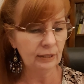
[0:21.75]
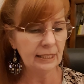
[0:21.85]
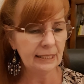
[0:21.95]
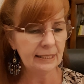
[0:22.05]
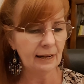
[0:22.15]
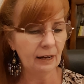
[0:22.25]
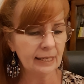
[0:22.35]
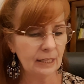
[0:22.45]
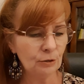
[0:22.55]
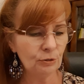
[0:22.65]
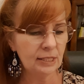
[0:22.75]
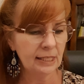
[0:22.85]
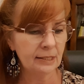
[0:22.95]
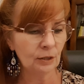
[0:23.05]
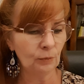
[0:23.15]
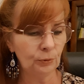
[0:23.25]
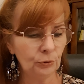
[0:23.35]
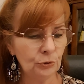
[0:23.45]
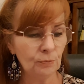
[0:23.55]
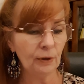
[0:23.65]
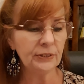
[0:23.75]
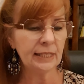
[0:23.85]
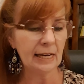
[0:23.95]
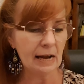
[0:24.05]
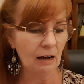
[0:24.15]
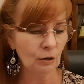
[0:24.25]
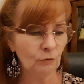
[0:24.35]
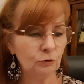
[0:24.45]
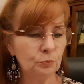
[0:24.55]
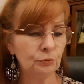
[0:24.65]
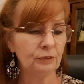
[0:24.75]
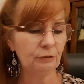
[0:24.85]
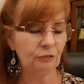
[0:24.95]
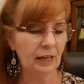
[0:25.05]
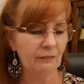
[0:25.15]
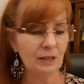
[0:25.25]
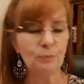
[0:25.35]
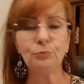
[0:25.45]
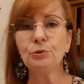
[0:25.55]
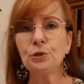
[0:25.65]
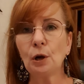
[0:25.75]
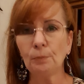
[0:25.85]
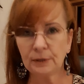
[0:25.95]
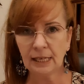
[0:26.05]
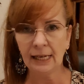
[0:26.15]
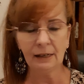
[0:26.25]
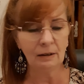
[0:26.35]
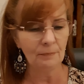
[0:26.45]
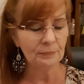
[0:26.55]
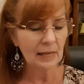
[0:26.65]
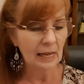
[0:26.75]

il y a quelques exemples de mandalas que vous pouvez faire avec plusieurs pierres, hein.